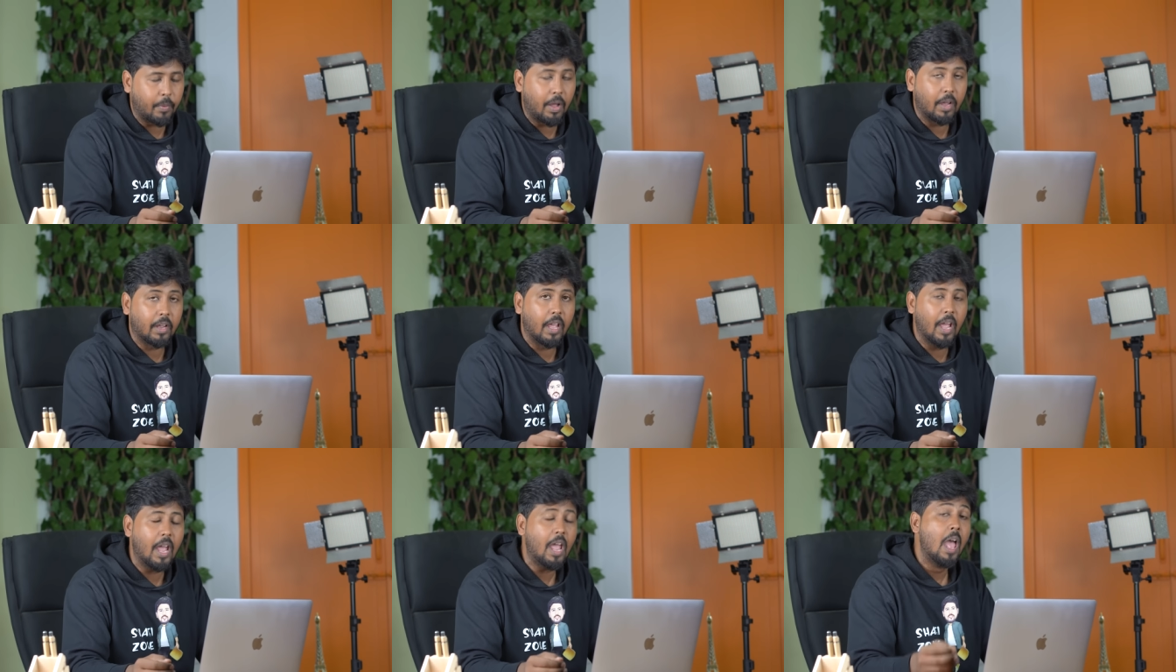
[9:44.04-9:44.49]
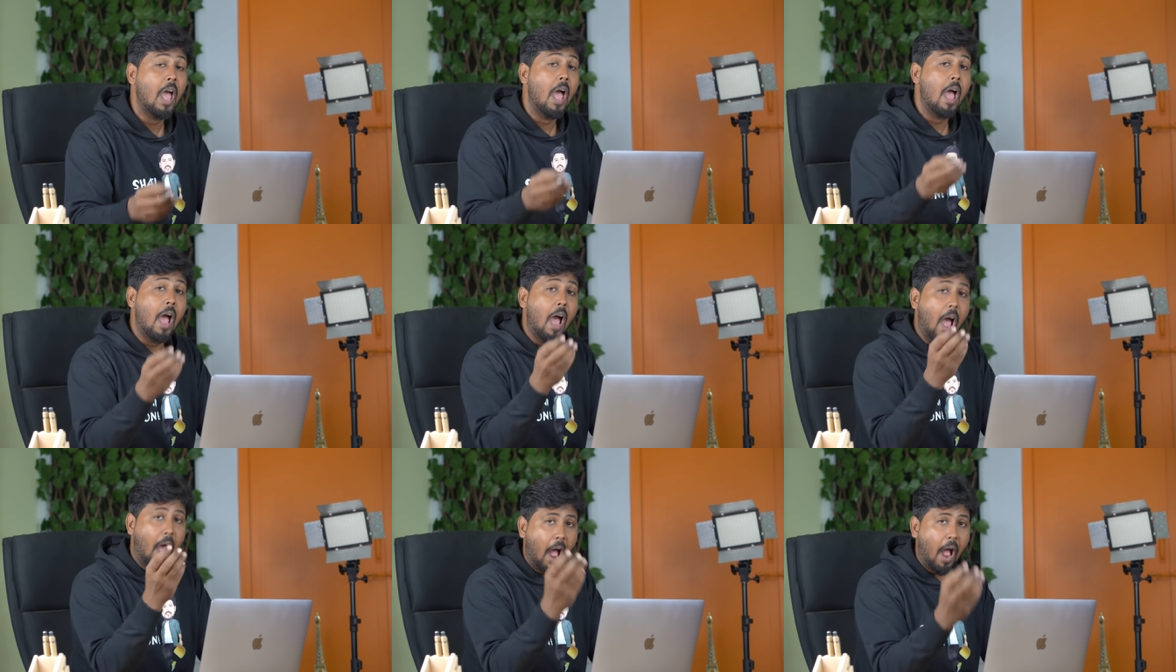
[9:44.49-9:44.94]
இருப்பாங்க
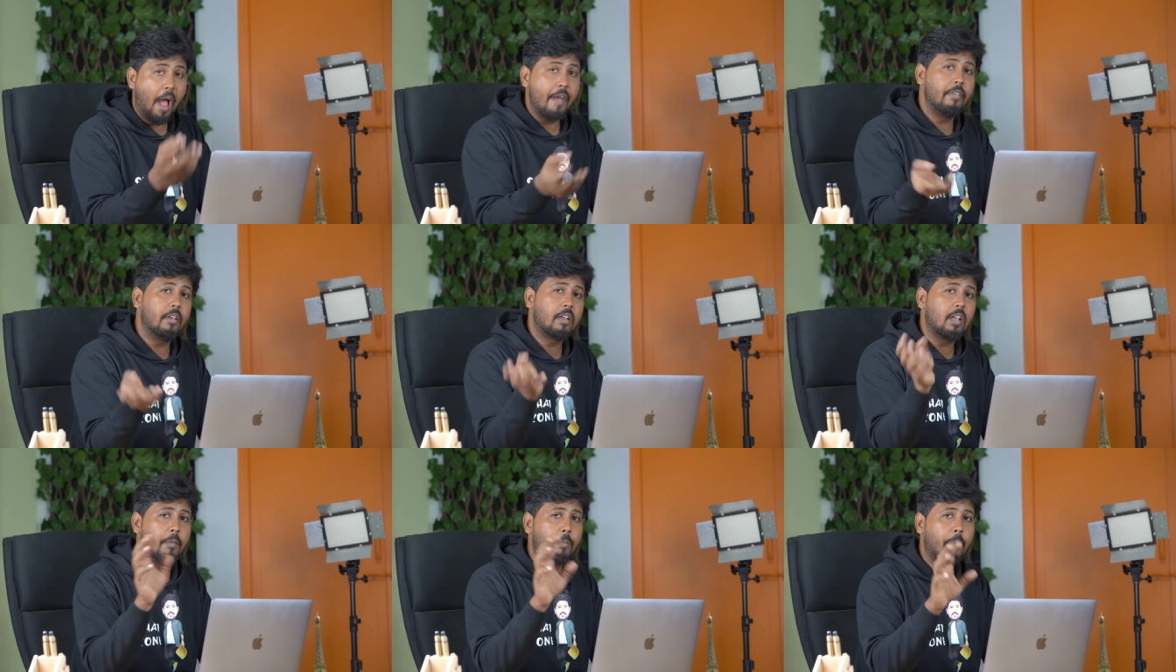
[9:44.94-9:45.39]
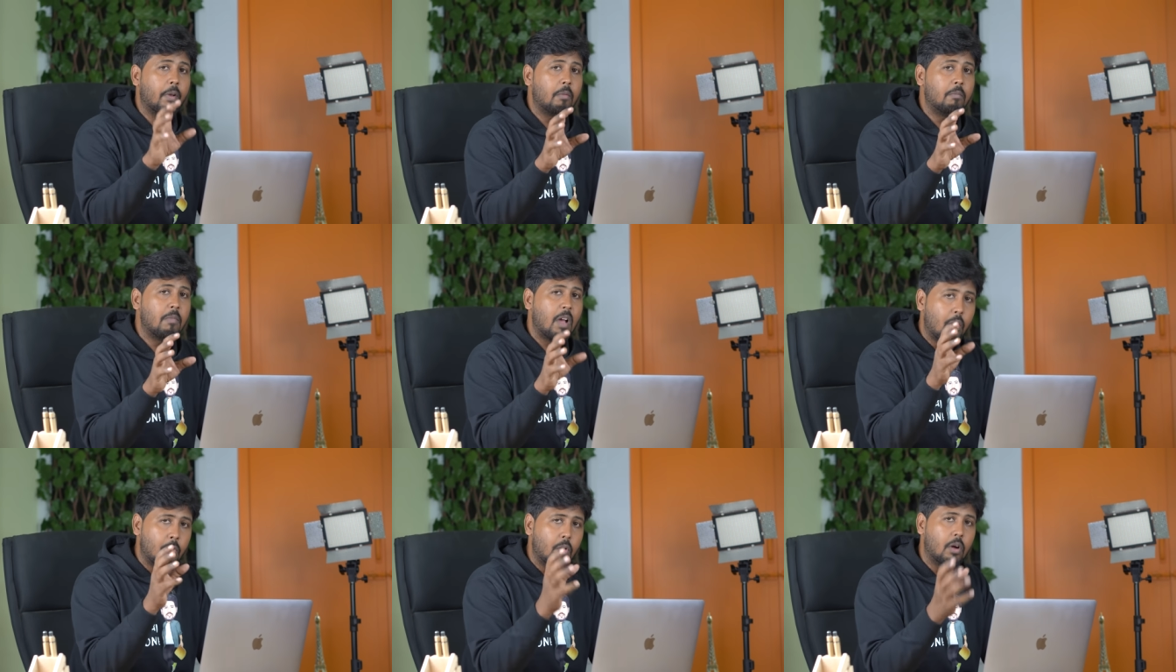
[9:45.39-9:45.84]

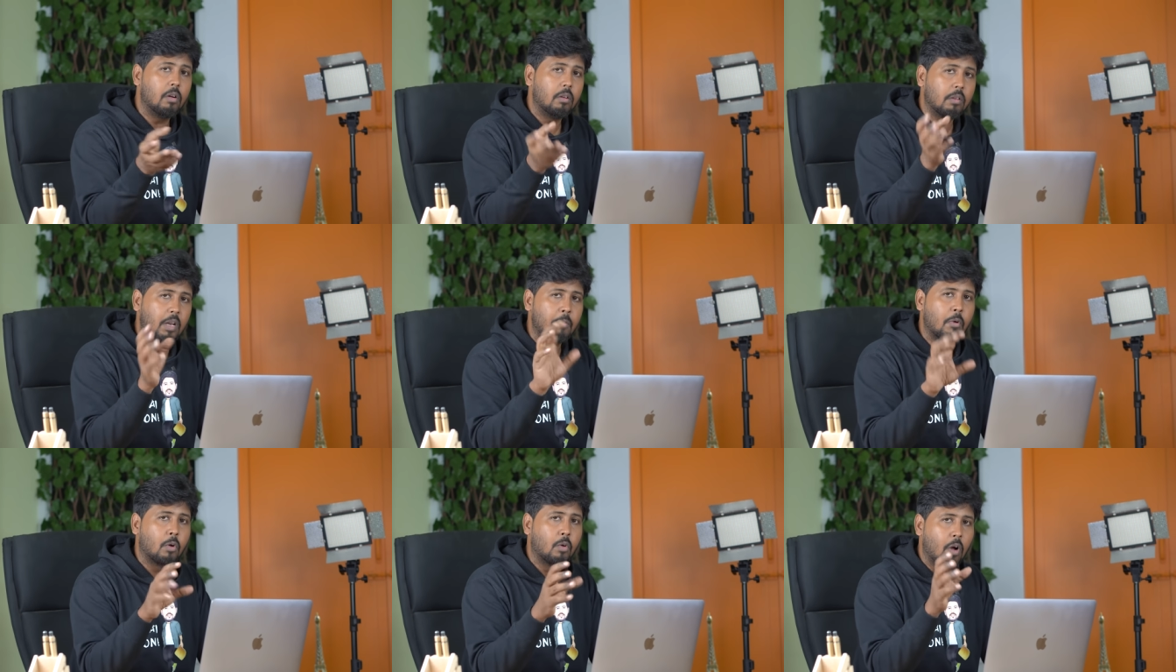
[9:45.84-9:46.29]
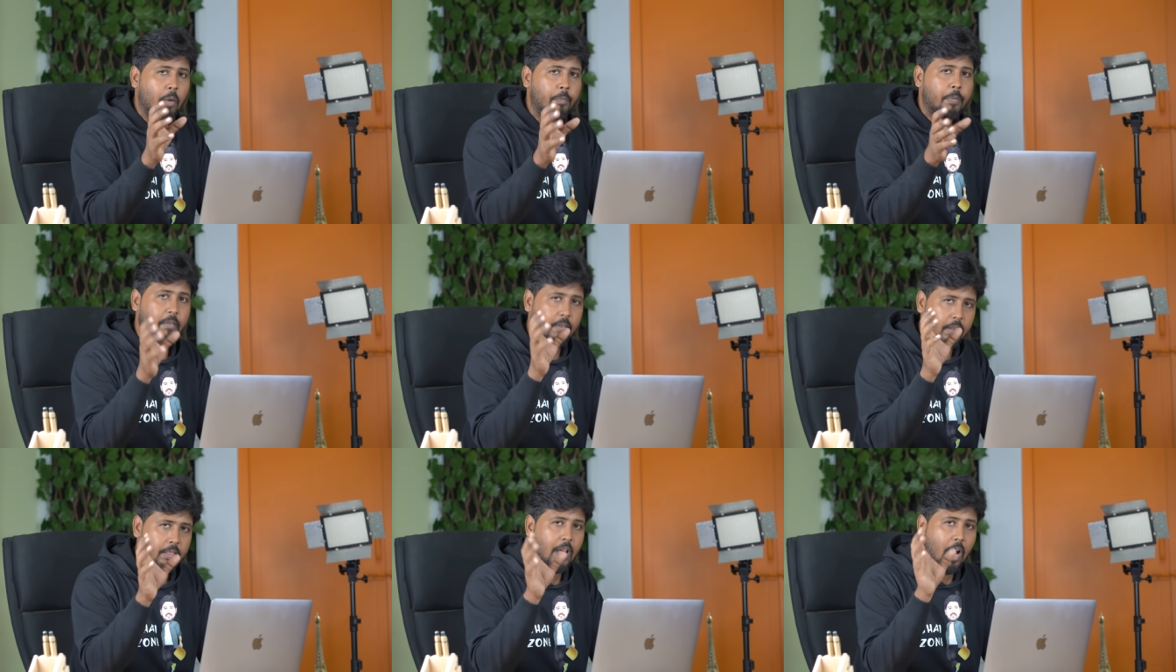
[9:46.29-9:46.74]
அதுக்கப்புறமாவும் நம்ம
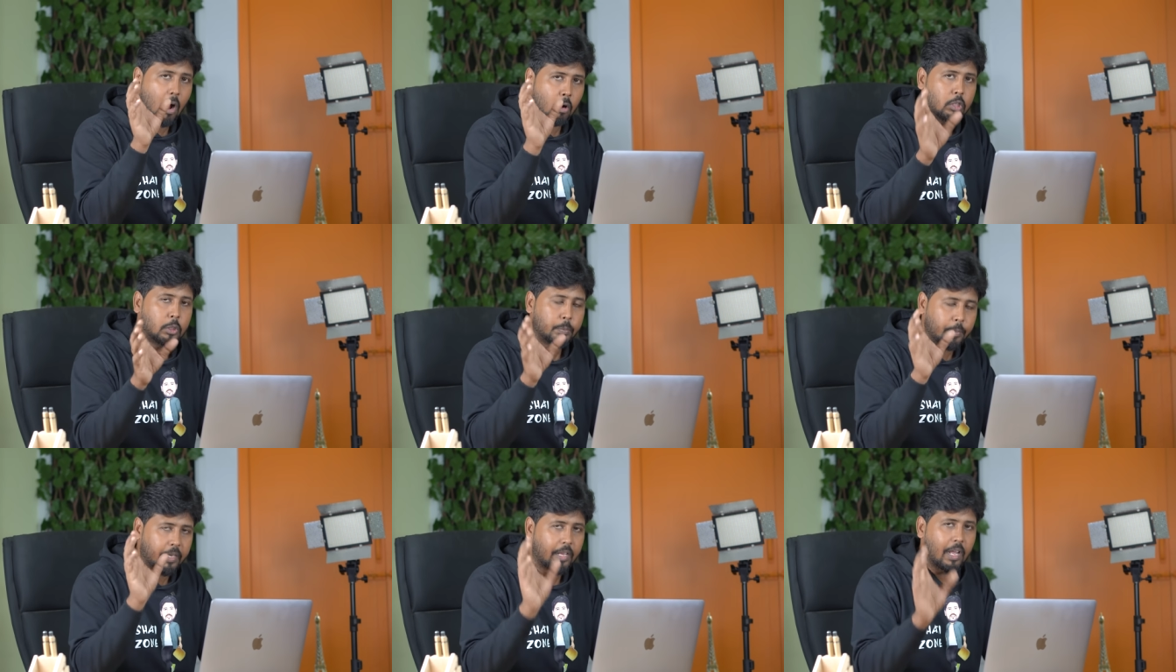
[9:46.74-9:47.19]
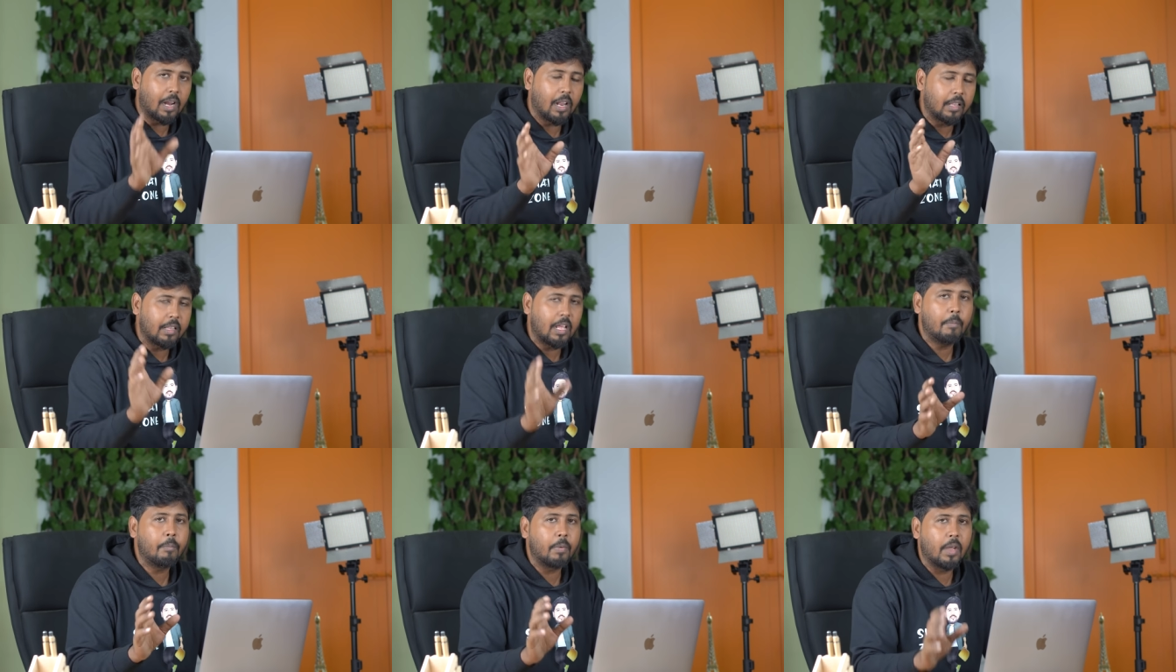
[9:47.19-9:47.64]
கோபி வந்து அவுட்
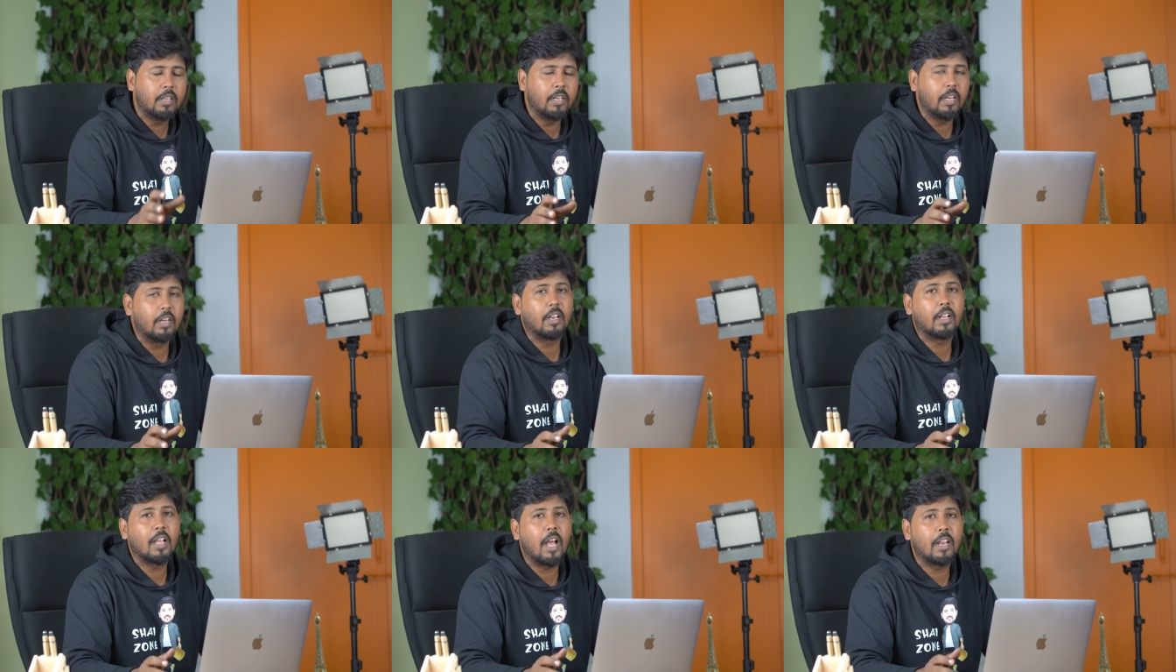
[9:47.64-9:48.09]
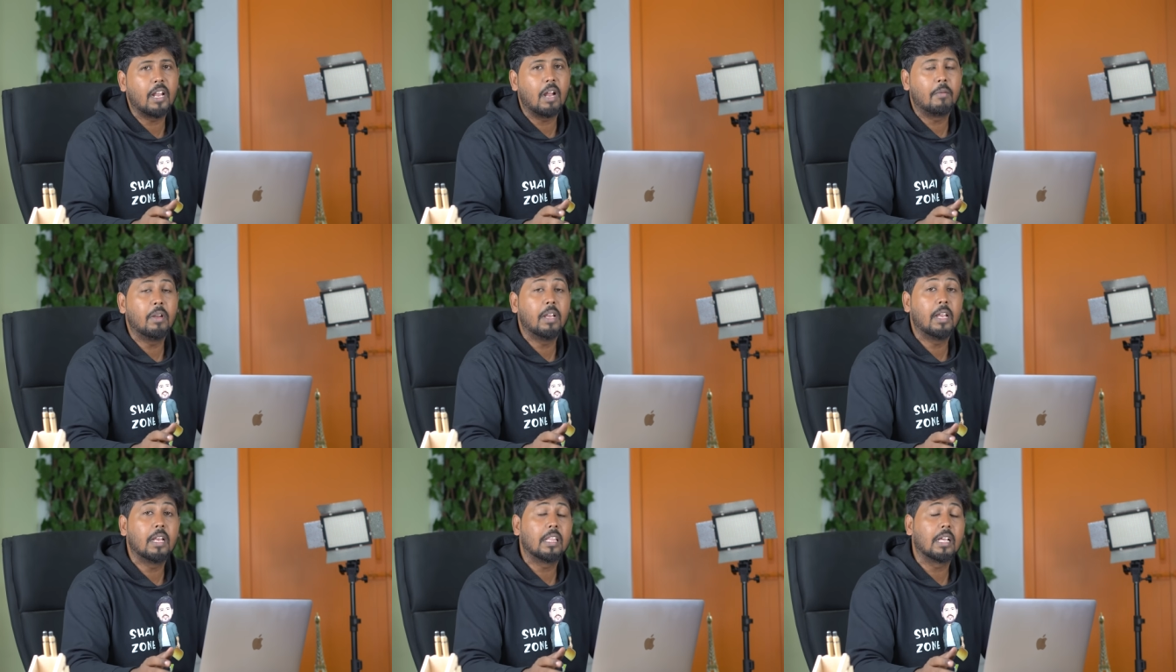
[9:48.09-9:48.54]
ஸ்பீக்கர்ல தான் பேசிக்கிட்டு இருக்காரு
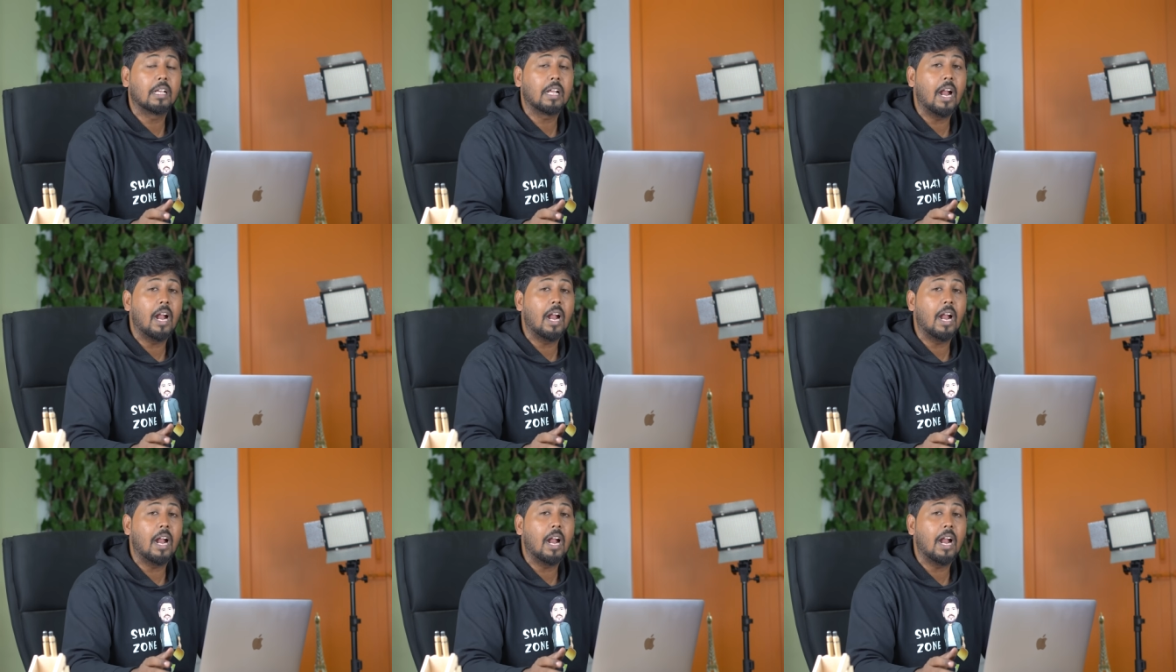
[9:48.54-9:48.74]
அப்படிங்கிறத